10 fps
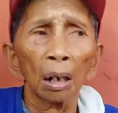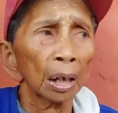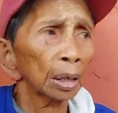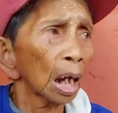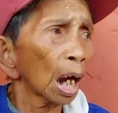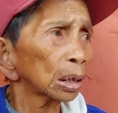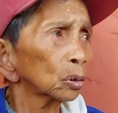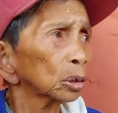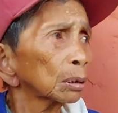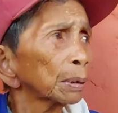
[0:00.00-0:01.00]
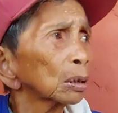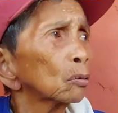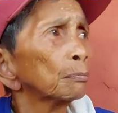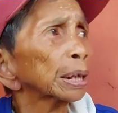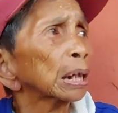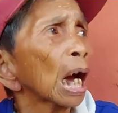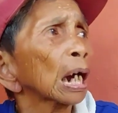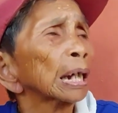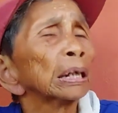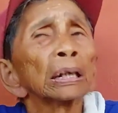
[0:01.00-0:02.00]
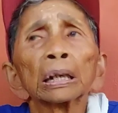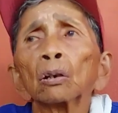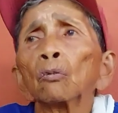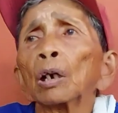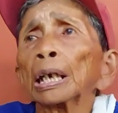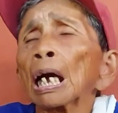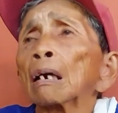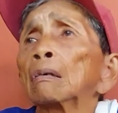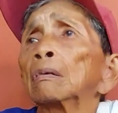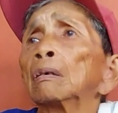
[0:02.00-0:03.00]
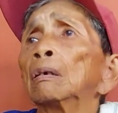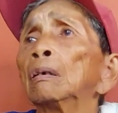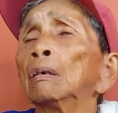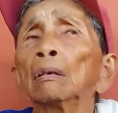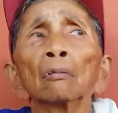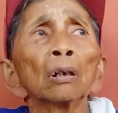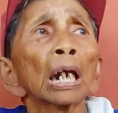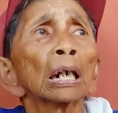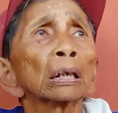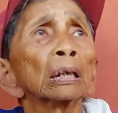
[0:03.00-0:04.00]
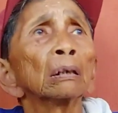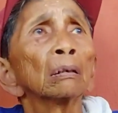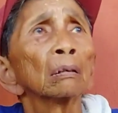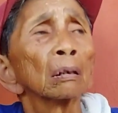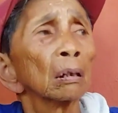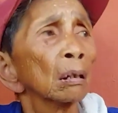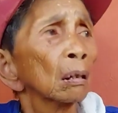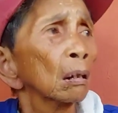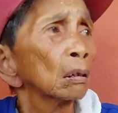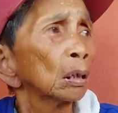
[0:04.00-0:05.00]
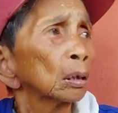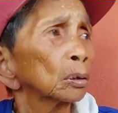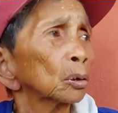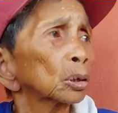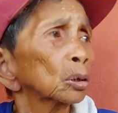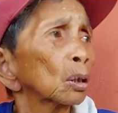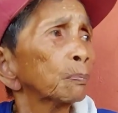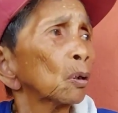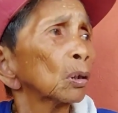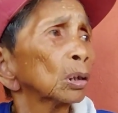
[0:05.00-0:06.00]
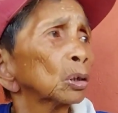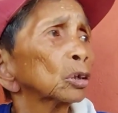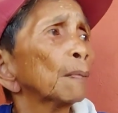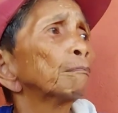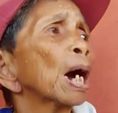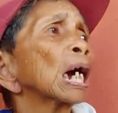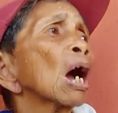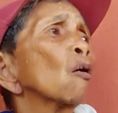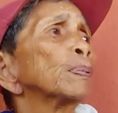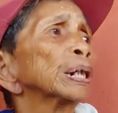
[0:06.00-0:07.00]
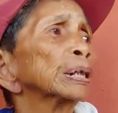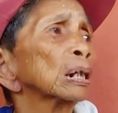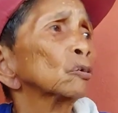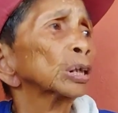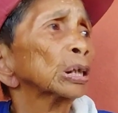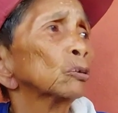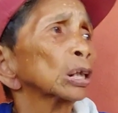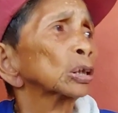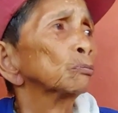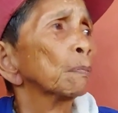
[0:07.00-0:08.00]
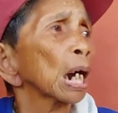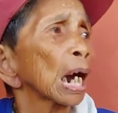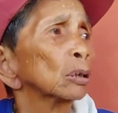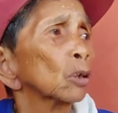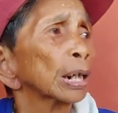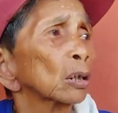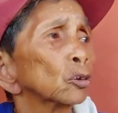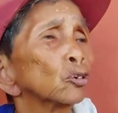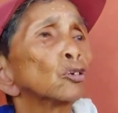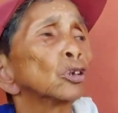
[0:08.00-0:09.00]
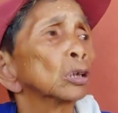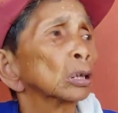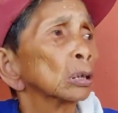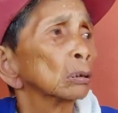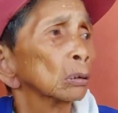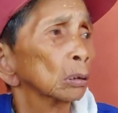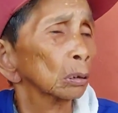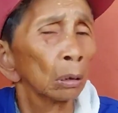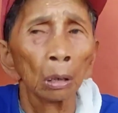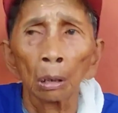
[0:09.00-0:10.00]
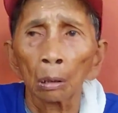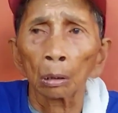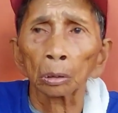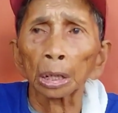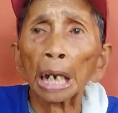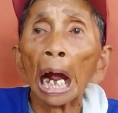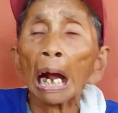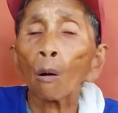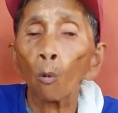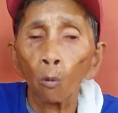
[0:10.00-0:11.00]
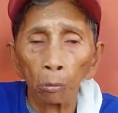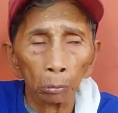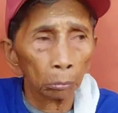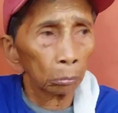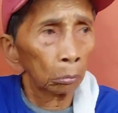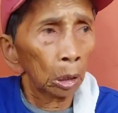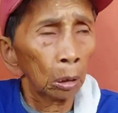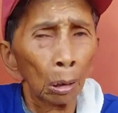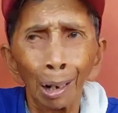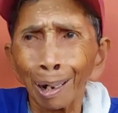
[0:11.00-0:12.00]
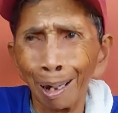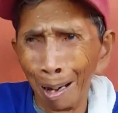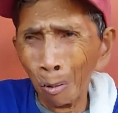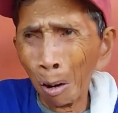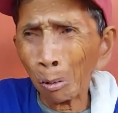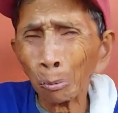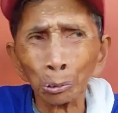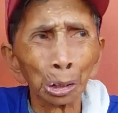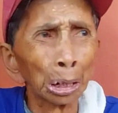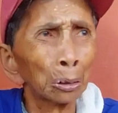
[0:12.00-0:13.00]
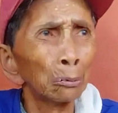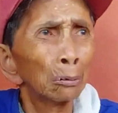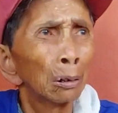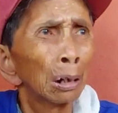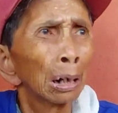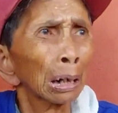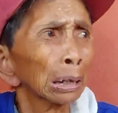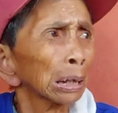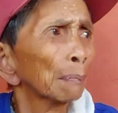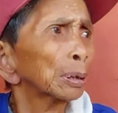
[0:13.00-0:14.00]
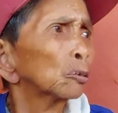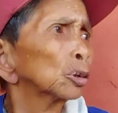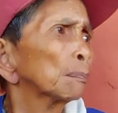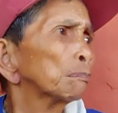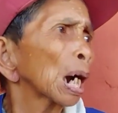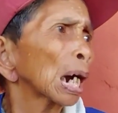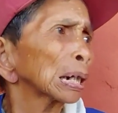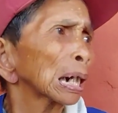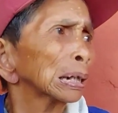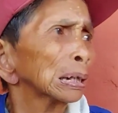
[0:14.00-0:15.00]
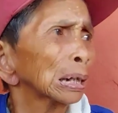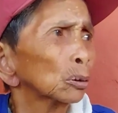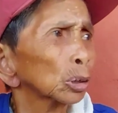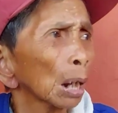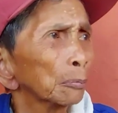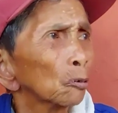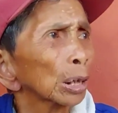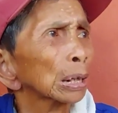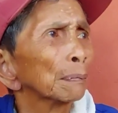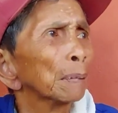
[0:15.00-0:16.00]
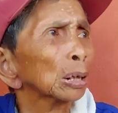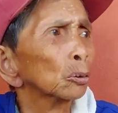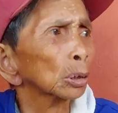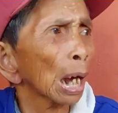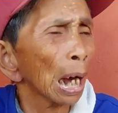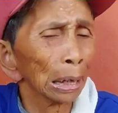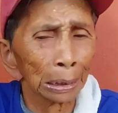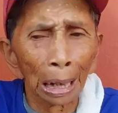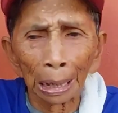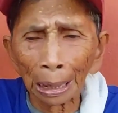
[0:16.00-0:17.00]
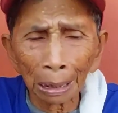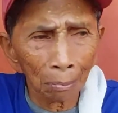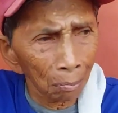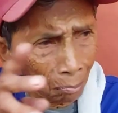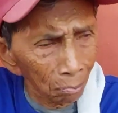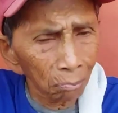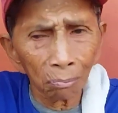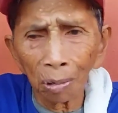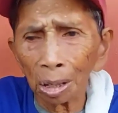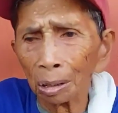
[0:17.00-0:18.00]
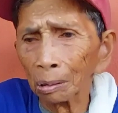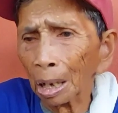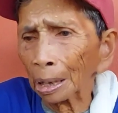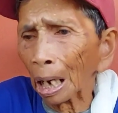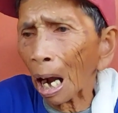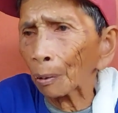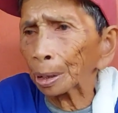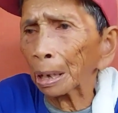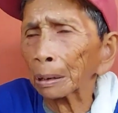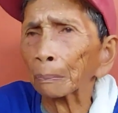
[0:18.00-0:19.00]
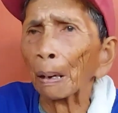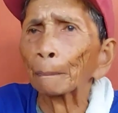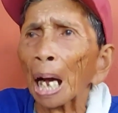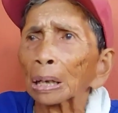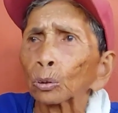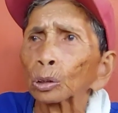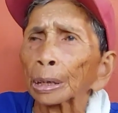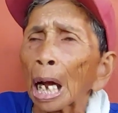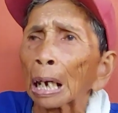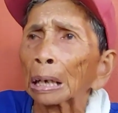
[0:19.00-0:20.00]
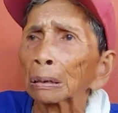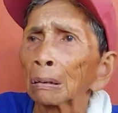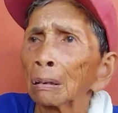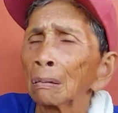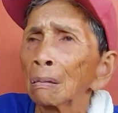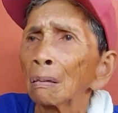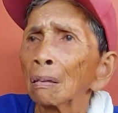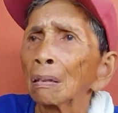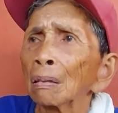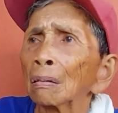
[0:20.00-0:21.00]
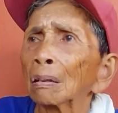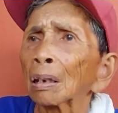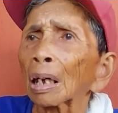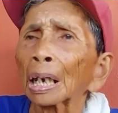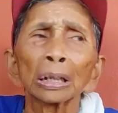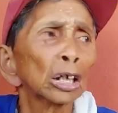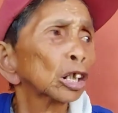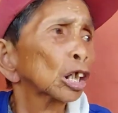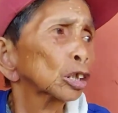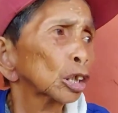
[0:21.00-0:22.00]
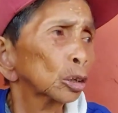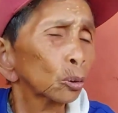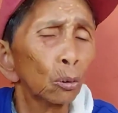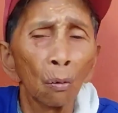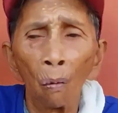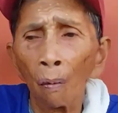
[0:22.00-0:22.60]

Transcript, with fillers: Ay, ayos naman kung may kakainin. Kung wala, Wala rin. wala rin. Diyos ko po, yung ng bangka, oh, pinadala ko dito at yung bangka nung anak ko doon, Ninakaw daw? ninakaw. Sino kaya nagnakaw, Nay? Awang ko kung sino. Kaya sabi ko, yung bangka dalhin dito, sabi ko, eh, kumando ta. At yan, kaya nanakawin yan, ipapaatong sa dagat. Hmm. Kaya dinilan dito.